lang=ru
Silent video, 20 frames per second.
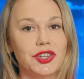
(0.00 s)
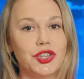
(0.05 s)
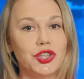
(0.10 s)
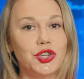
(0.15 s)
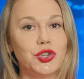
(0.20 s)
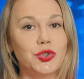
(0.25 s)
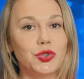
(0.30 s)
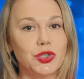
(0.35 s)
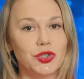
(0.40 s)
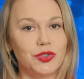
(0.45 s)

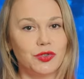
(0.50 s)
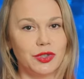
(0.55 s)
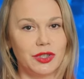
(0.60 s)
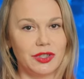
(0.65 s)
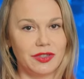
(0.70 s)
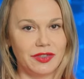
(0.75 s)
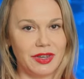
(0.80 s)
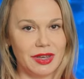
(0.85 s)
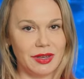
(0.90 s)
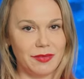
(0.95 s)

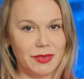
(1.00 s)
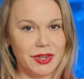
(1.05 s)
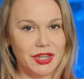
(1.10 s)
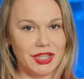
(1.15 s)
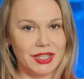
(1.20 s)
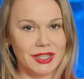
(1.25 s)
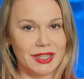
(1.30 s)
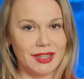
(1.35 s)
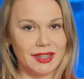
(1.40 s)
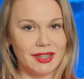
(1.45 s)
чувствуют свои
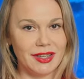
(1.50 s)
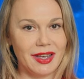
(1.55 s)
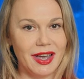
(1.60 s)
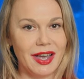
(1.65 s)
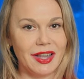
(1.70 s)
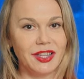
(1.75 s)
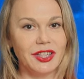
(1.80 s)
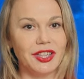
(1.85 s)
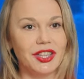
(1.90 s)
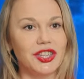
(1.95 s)
мышцы,
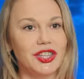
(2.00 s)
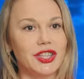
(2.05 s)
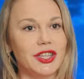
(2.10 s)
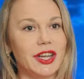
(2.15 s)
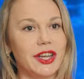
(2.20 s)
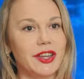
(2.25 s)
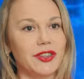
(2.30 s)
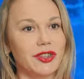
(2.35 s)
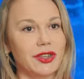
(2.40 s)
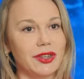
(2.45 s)
они
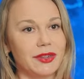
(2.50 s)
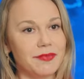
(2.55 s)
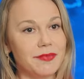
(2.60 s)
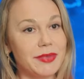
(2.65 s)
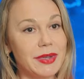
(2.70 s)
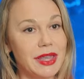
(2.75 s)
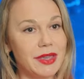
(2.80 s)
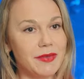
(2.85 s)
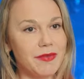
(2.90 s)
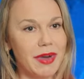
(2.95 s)
начинают
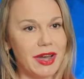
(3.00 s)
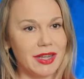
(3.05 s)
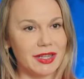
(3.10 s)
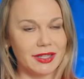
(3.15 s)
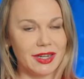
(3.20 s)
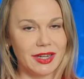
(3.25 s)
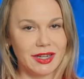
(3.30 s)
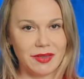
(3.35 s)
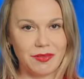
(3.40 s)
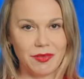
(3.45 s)

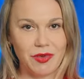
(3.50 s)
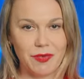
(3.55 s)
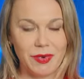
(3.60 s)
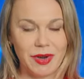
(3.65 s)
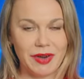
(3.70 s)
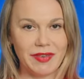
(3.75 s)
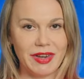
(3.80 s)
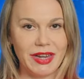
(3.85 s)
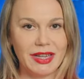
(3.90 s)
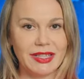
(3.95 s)
понимать, как ими
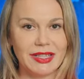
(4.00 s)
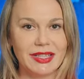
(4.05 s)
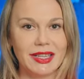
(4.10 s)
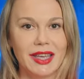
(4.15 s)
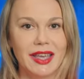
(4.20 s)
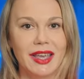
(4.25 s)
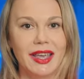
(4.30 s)
управлять